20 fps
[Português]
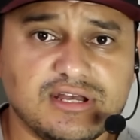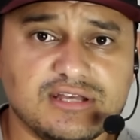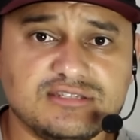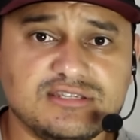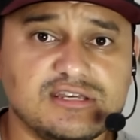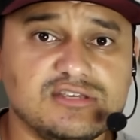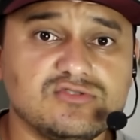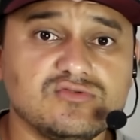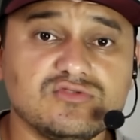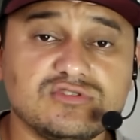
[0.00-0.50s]
às
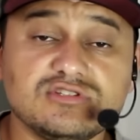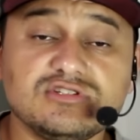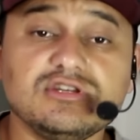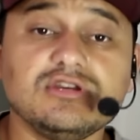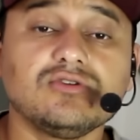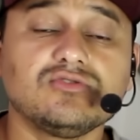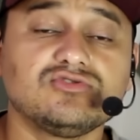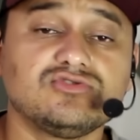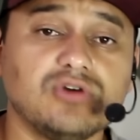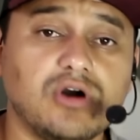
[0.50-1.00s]
vezes uns
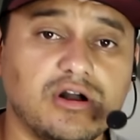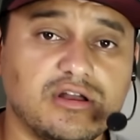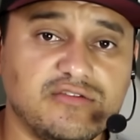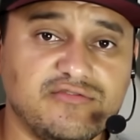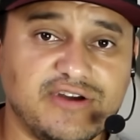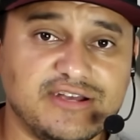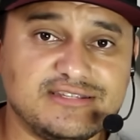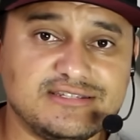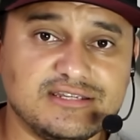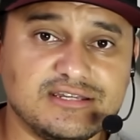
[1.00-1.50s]
5 só que
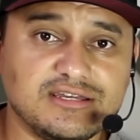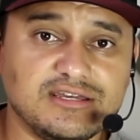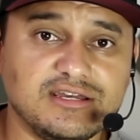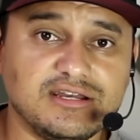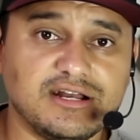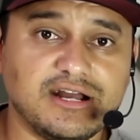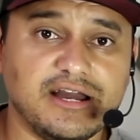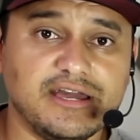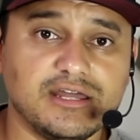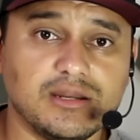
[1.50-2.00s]
vai seguir
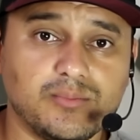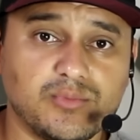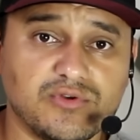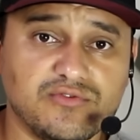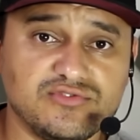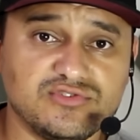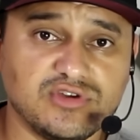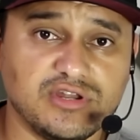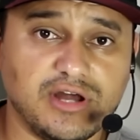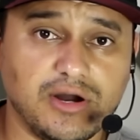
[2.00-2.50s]
carreira
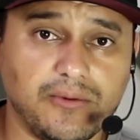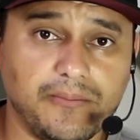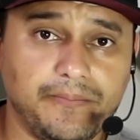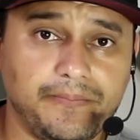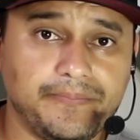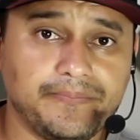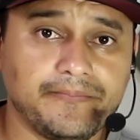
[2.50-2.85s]
profissional.